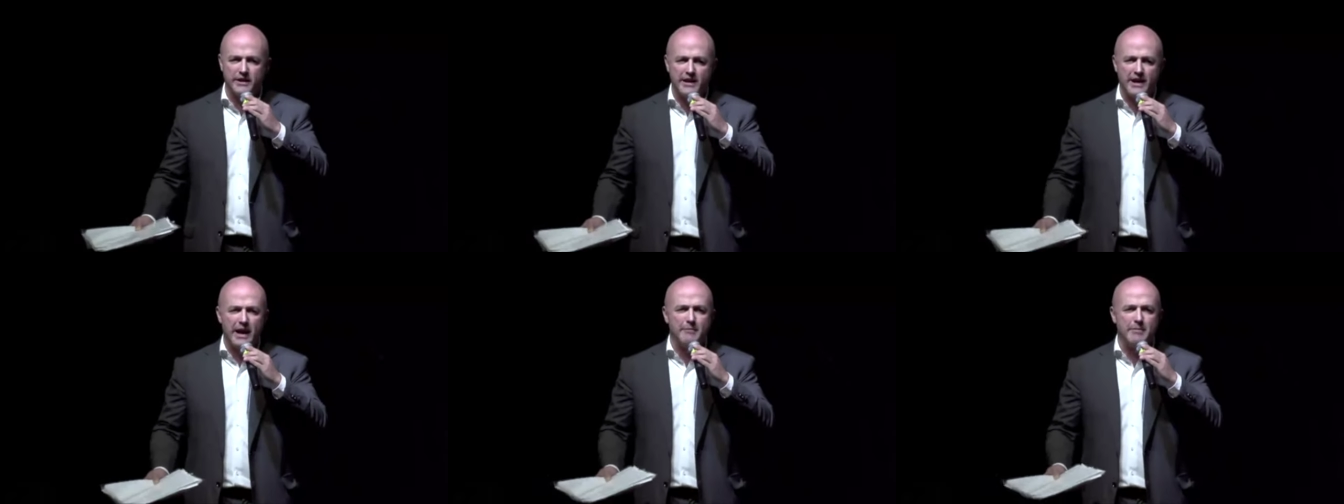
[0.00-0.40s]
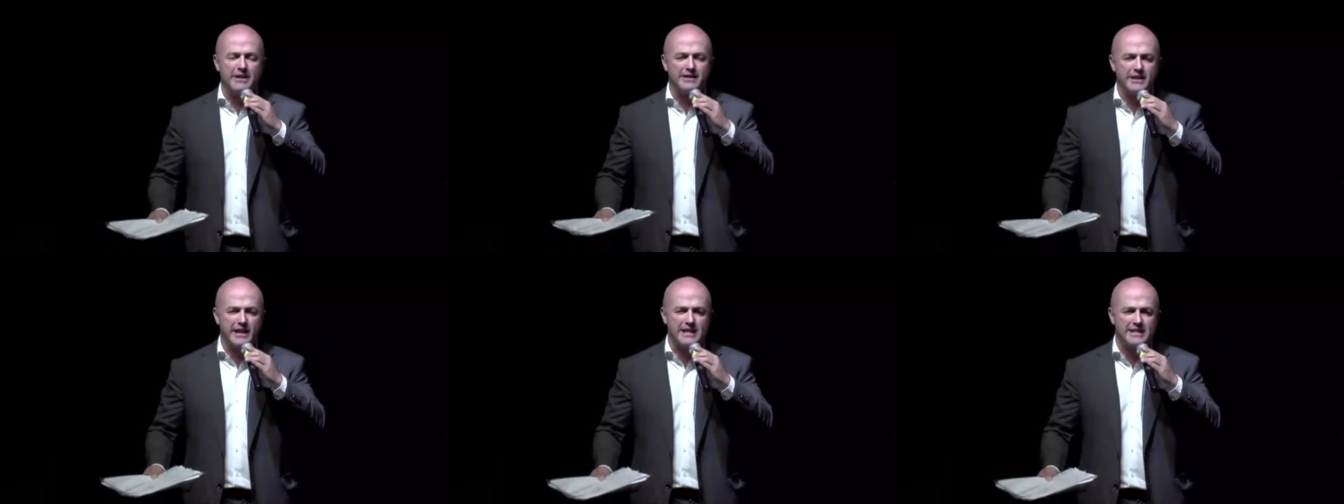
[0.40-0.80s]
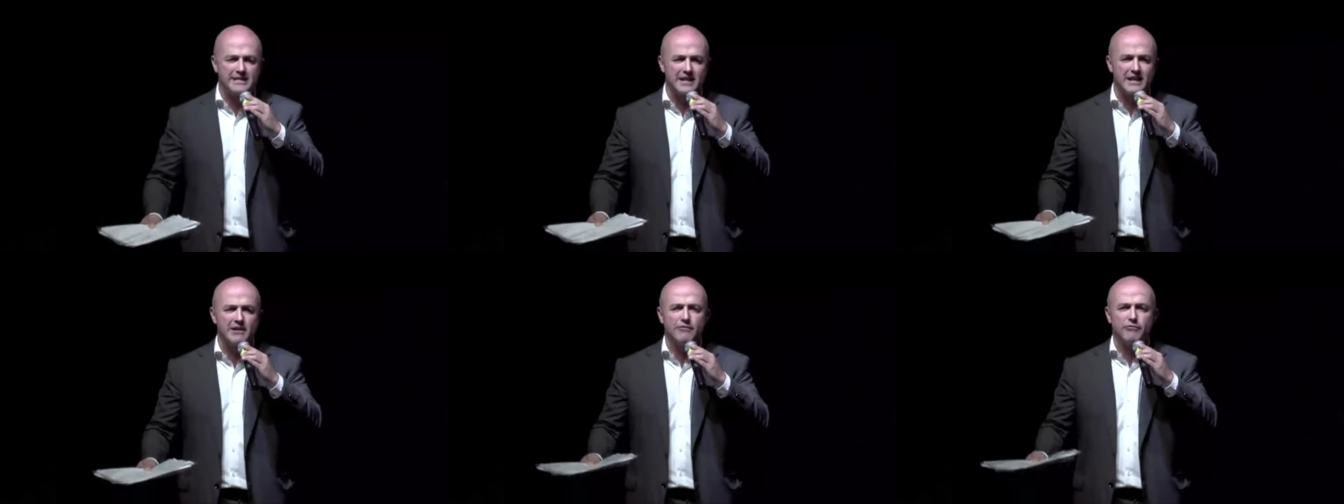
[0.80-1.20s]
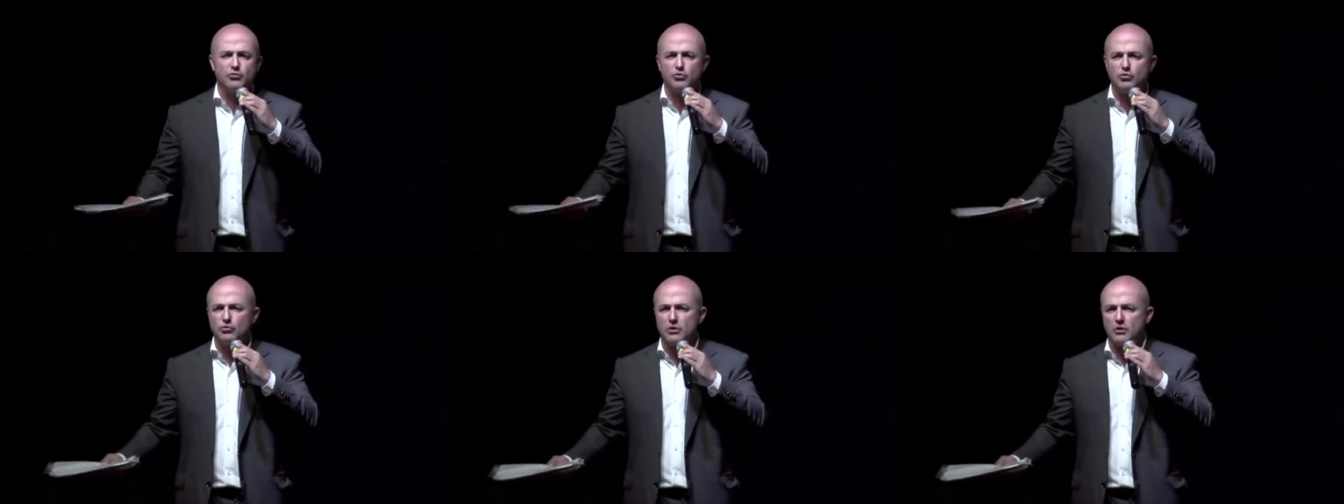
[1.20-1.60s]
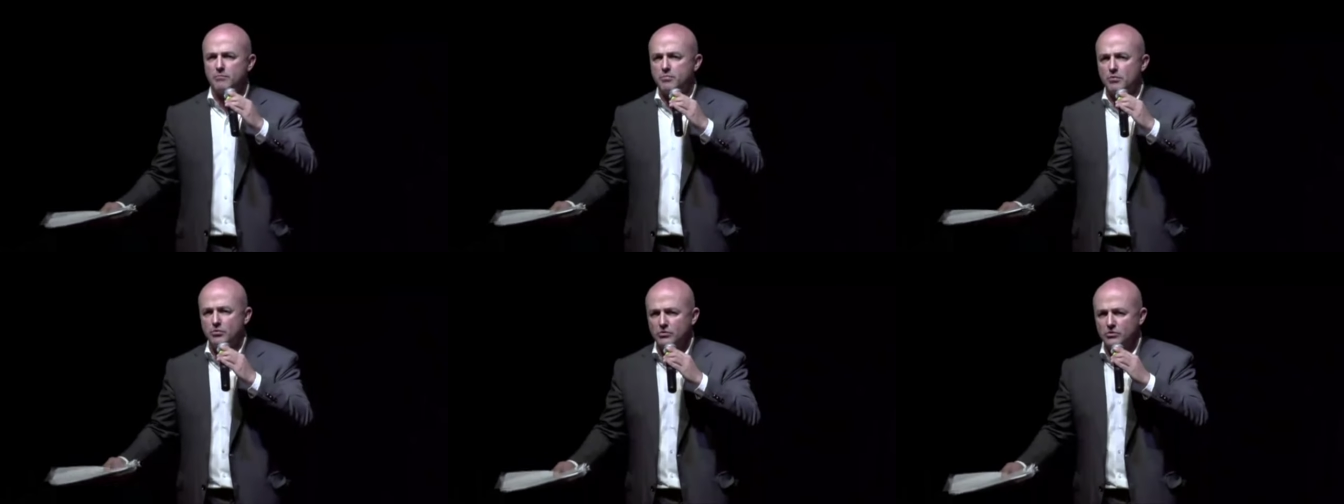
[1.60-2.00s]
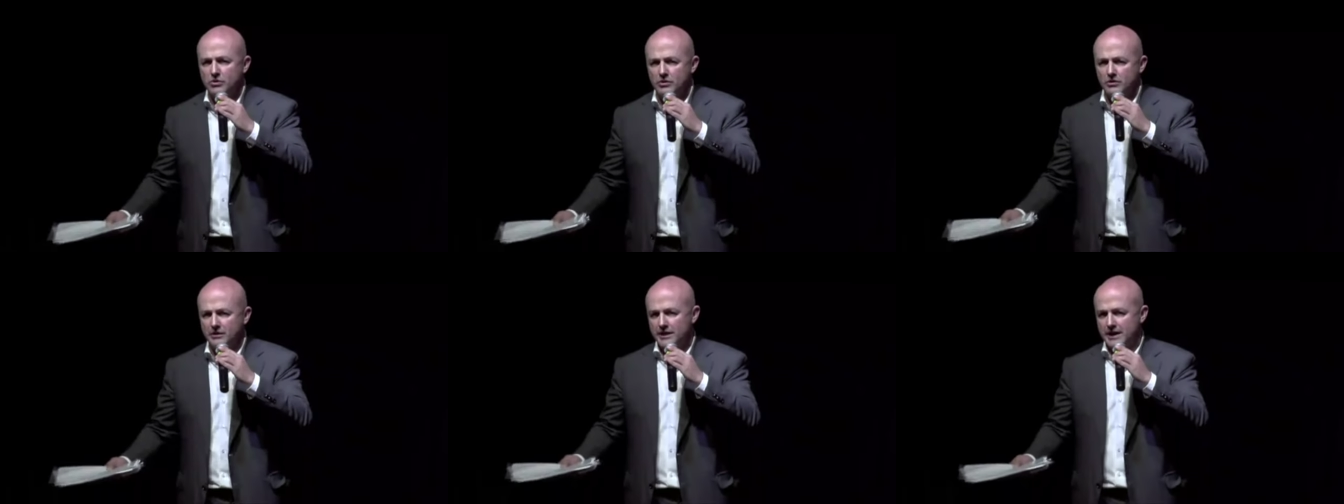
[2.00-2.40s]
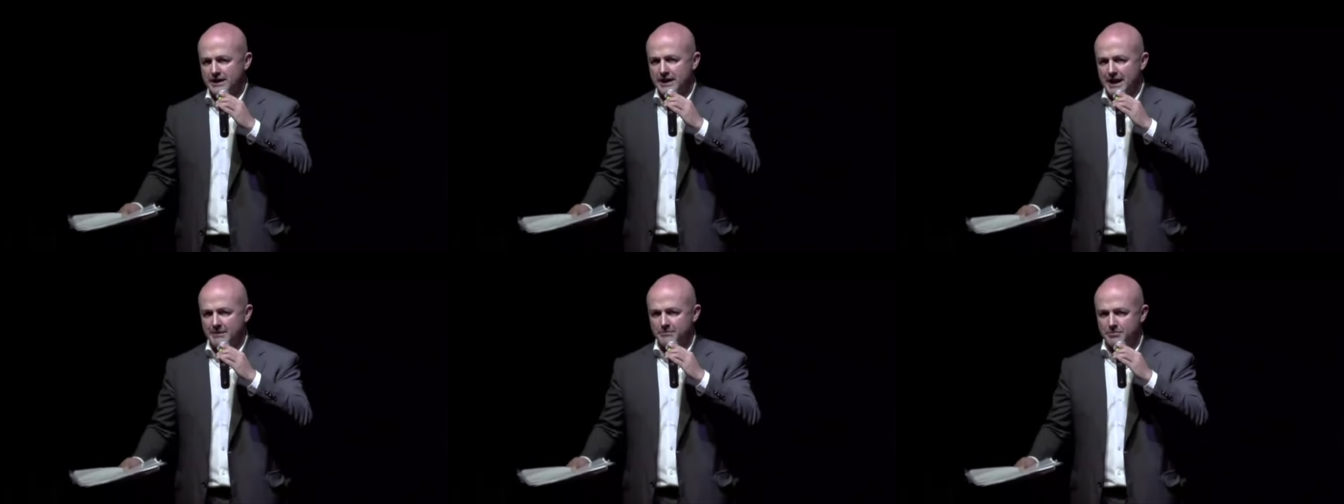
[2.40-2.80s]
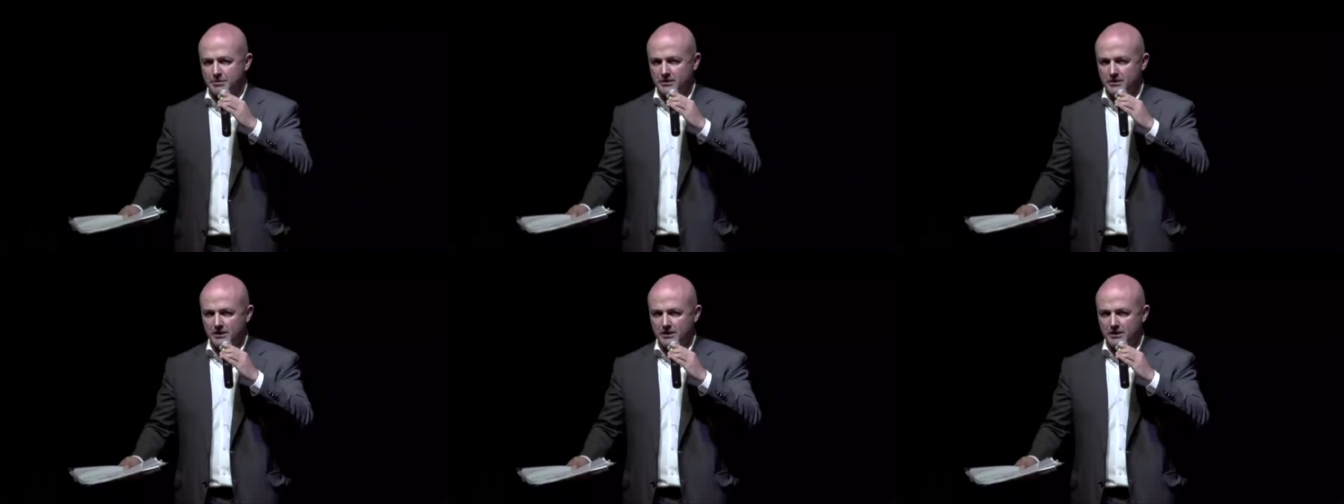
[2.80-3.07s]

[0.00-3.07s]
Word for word: e mi interessa il futuro, punto e a capo.